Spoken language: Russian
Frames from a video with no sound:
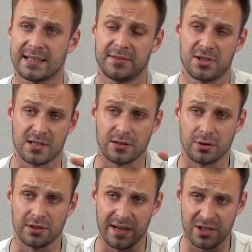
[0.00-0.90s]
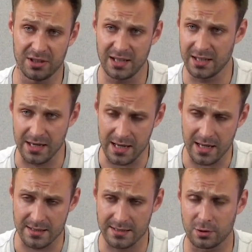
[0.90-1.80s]
тактовой частотой 2,4
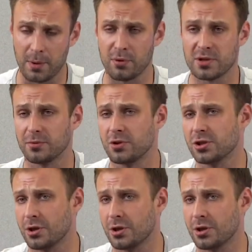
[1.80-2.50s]
ГГц и турбобустом до